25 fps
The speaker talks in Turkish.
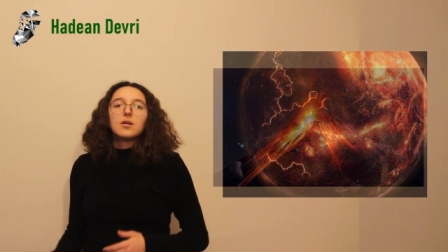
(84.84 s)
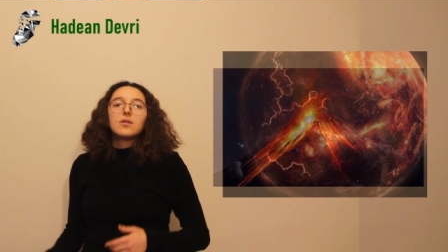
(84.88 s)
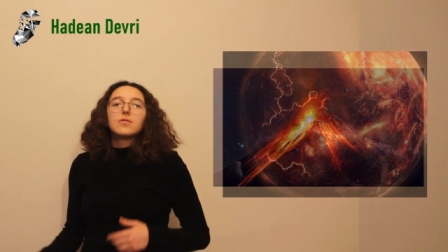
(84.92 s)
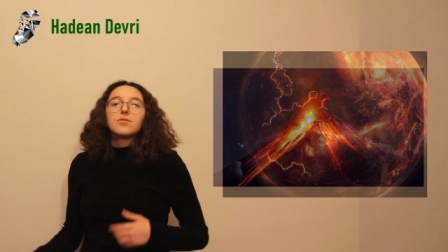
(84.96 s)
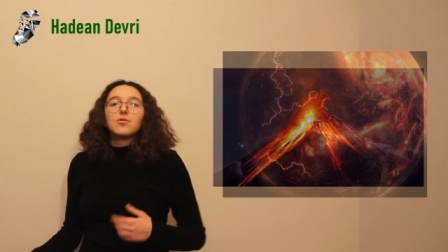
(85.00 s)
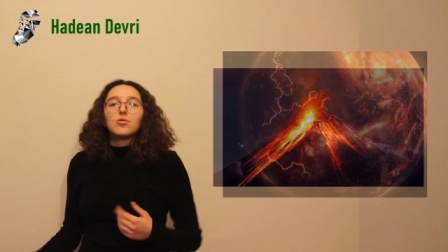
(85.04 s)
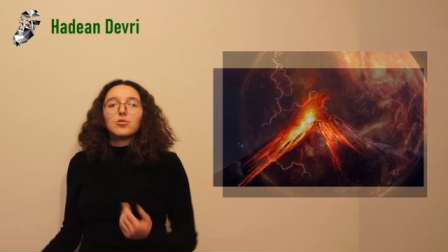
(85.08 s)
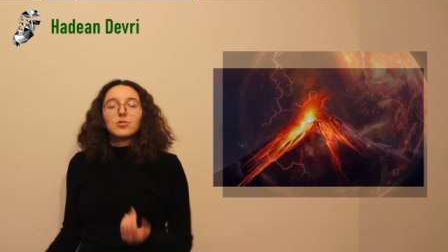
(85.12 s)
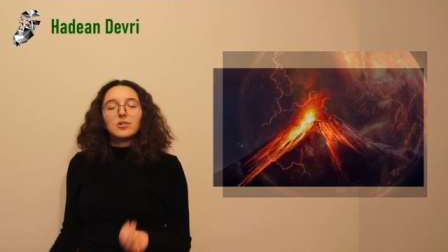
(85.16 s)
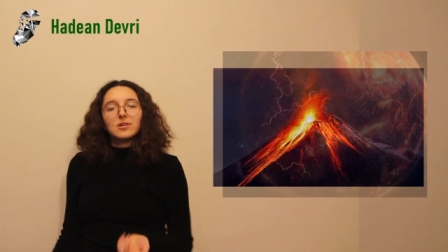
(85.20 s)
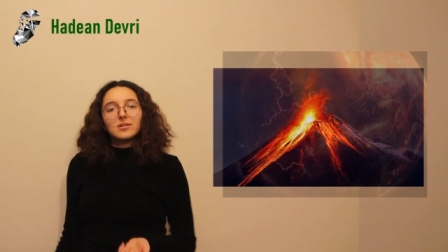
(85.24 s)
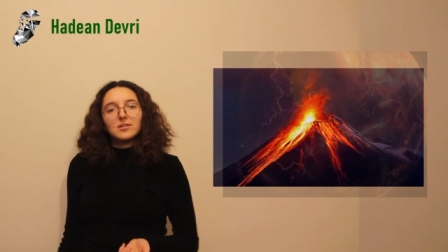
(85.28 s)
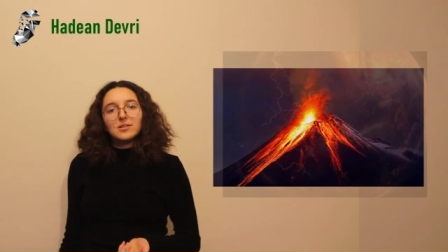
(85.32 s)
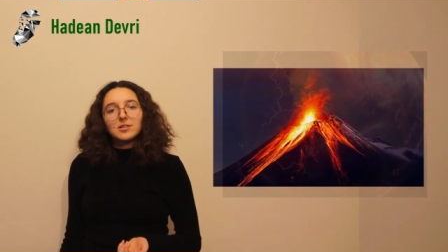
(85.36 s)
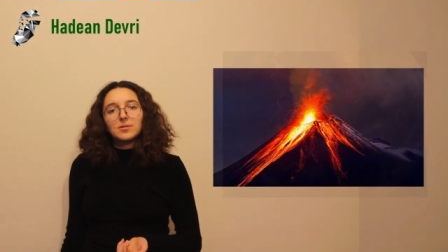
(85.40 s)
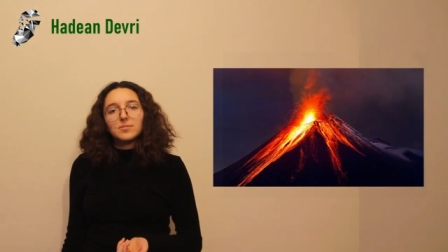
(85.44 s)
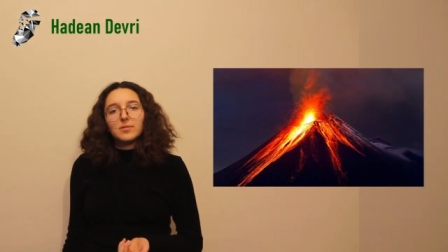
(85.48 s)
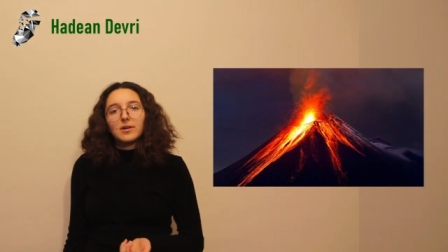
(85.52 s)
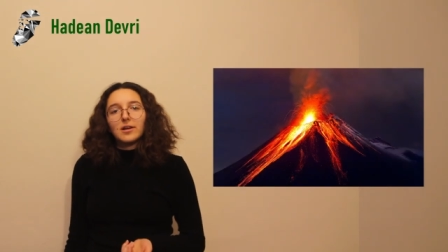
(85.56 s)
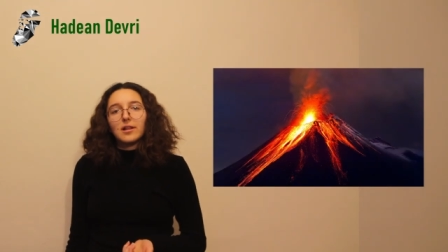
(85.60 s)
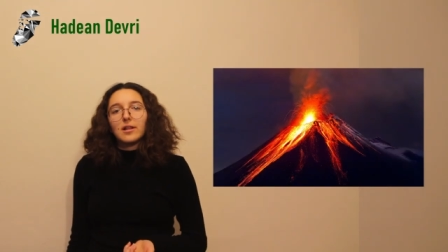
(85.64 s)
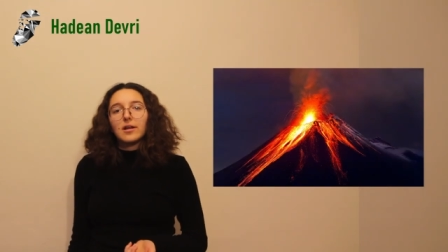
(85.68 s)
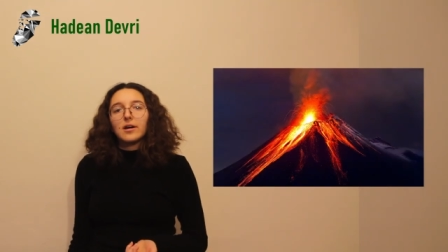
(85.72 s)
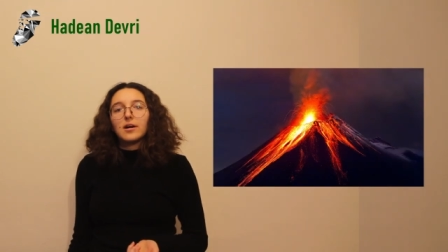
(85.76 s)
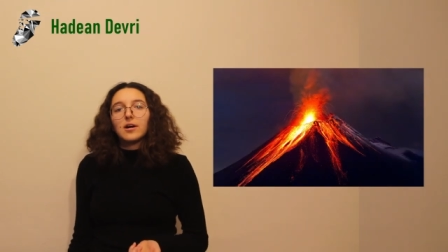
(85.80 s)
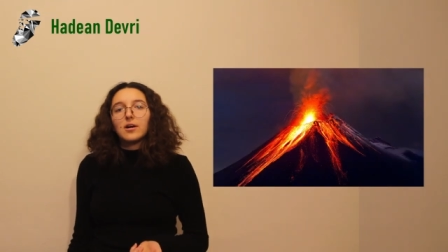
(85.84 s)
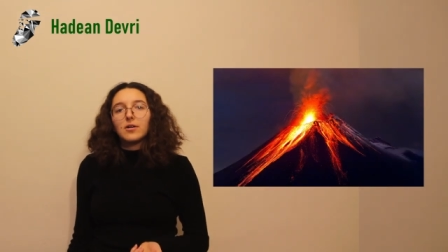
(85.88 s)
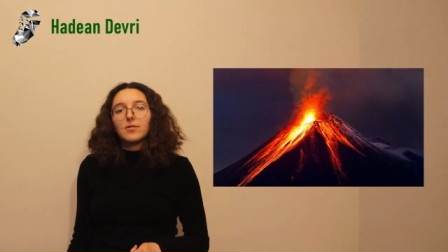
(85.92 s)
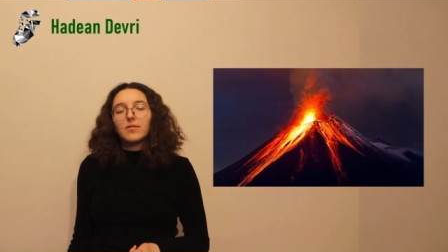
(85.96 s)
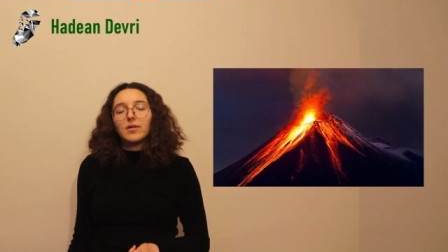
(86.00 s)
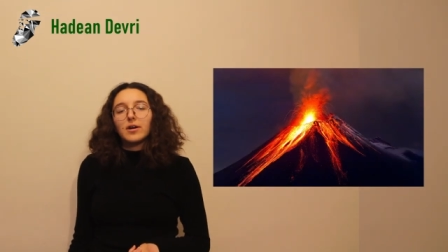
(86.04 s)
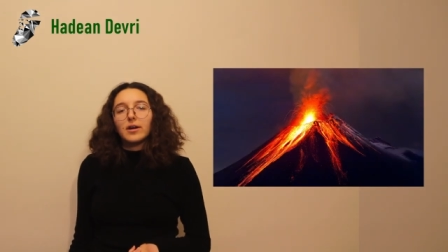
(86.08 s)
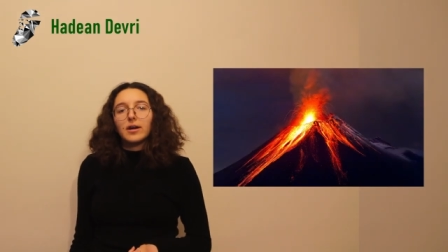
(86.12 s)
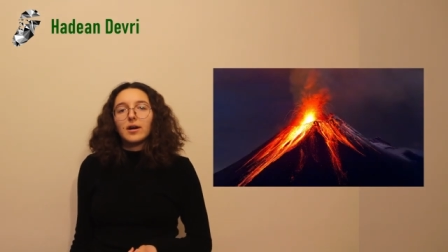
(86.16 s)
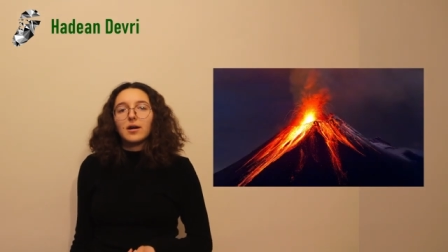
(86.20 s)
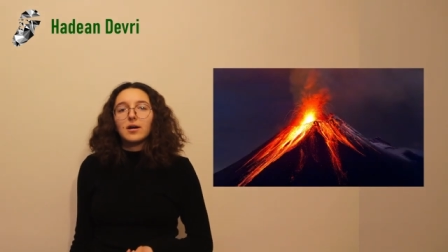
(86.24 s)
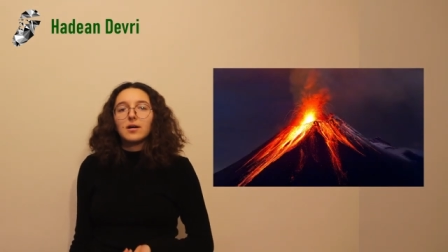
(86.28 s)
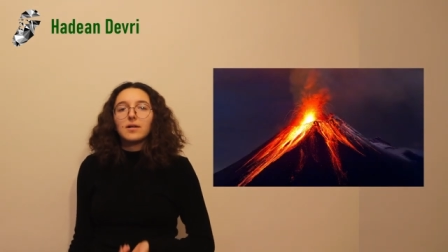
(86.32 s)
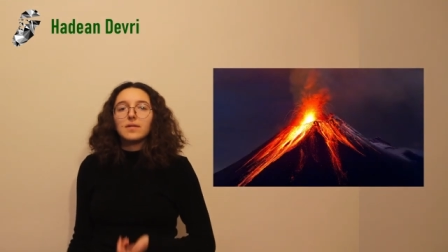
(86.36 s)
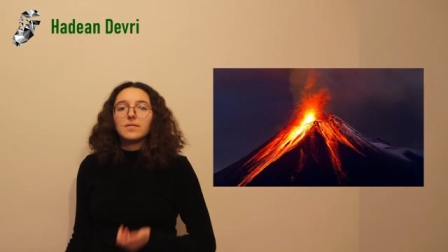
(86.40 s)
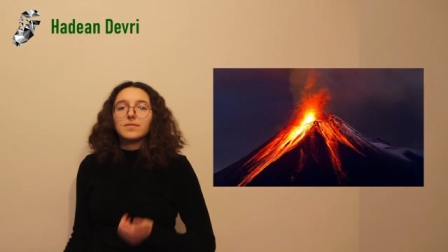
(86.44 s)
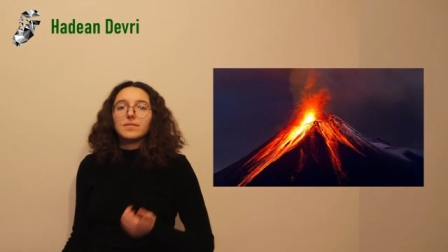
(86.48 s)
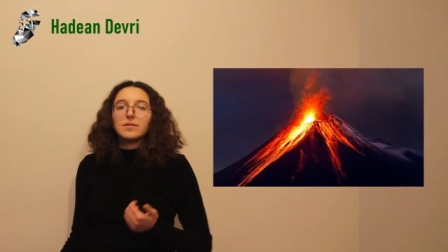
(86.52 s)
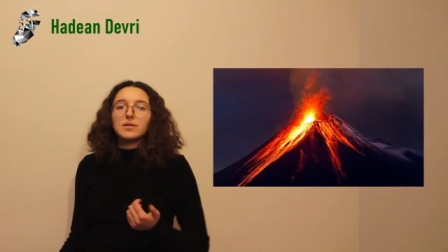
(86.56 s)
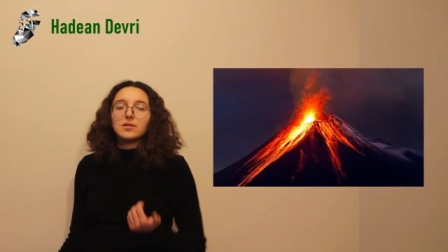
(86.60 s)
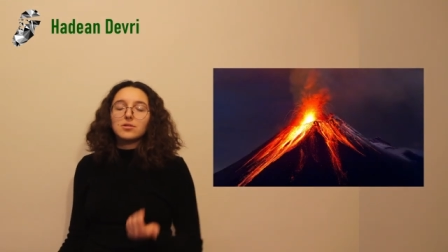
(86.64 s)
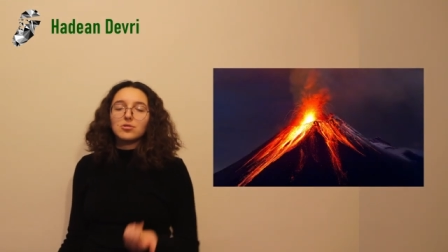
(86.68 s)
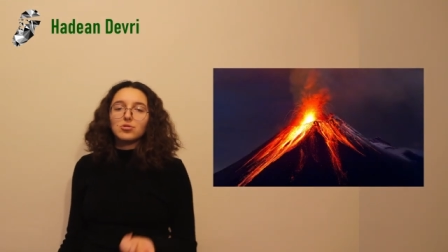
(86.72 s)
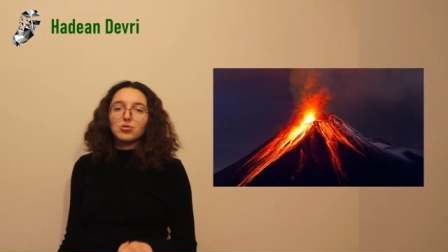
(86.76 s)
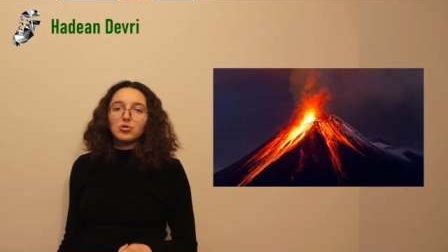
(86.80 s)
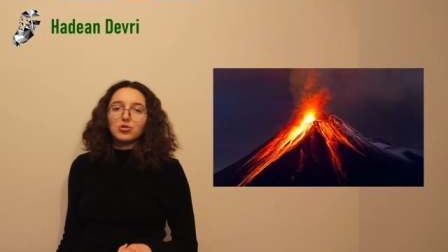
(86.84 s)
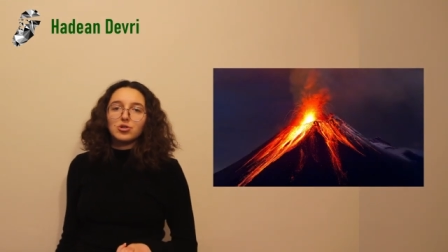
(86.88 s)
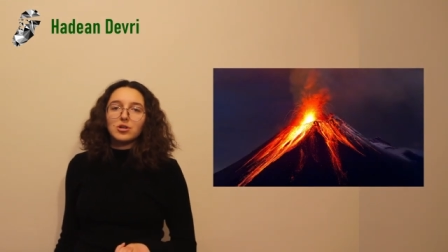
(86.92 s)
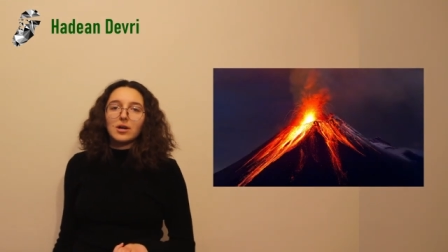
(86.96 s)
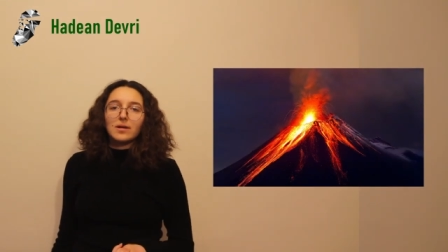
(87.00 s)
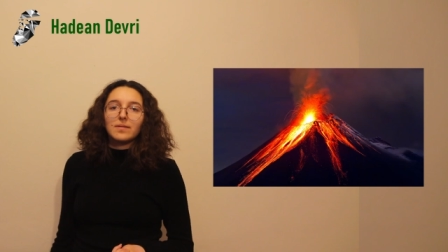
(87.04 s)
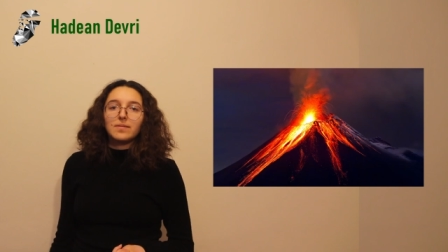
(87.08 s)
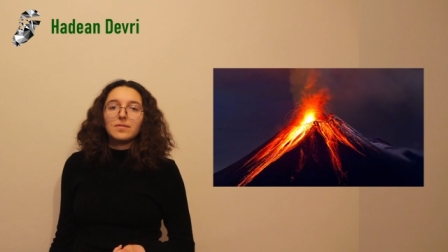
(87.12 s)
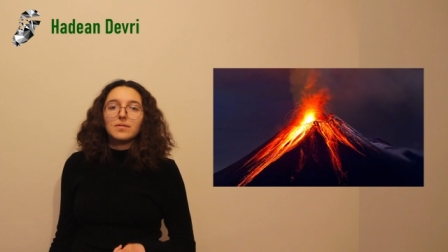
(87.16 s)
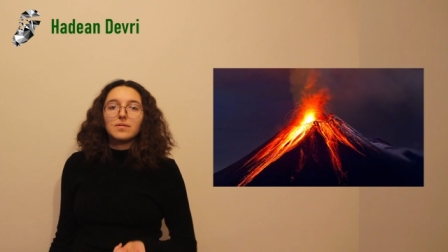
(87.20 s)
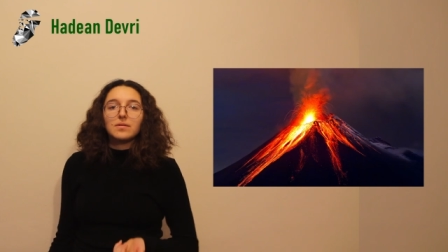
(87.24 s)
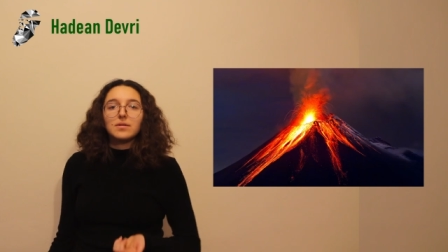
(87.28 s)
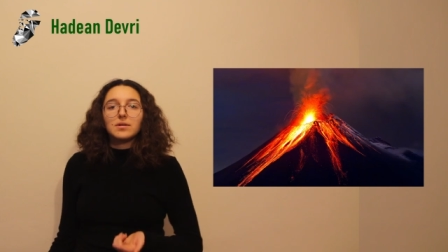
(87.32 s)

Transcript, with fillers: Volkanizma ile havaya nitrojen,